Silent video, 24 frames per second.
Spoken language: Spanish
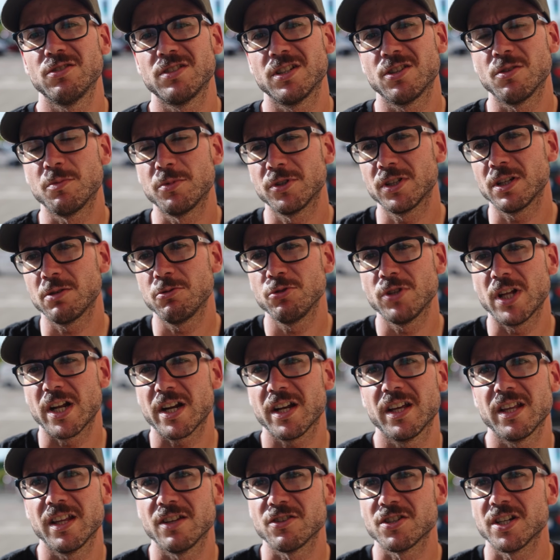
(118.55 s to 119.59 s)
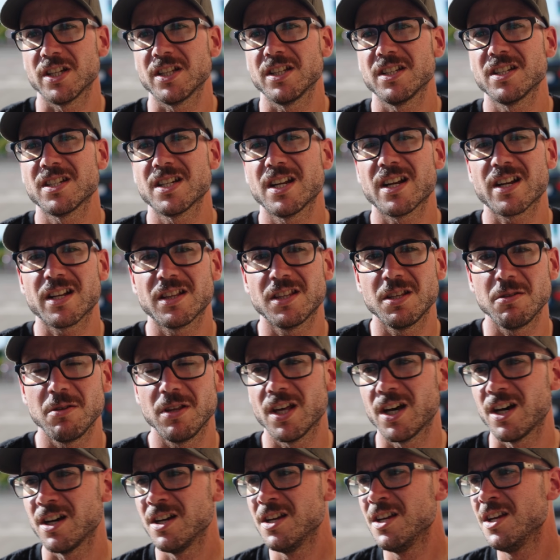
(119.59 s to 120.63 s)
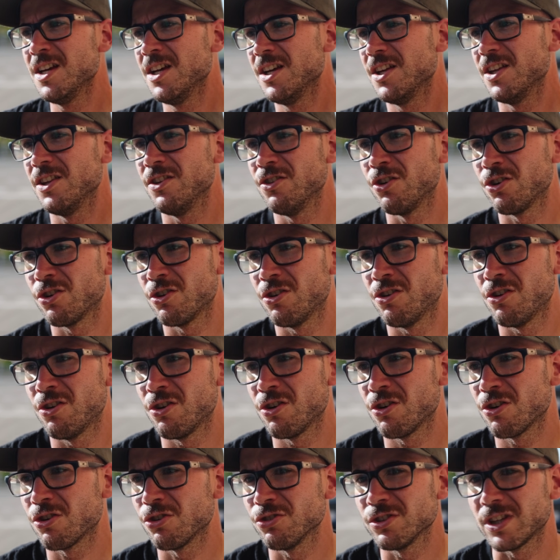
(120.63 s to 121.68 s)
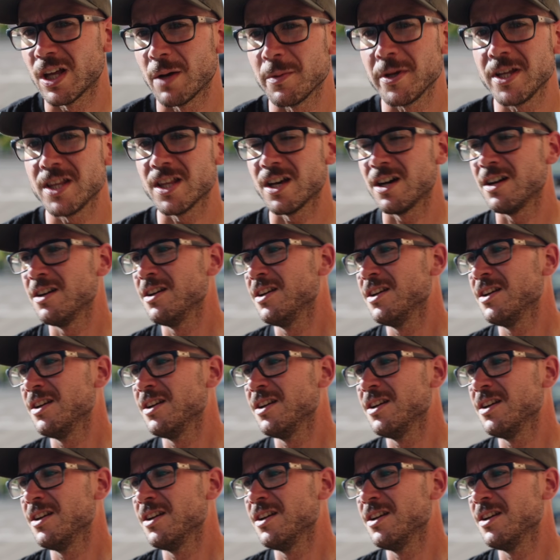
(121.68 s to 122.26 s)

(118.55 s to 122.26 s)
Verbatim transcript: se comporta como una rígida, o sea, tiene esa reactividad, no contamina.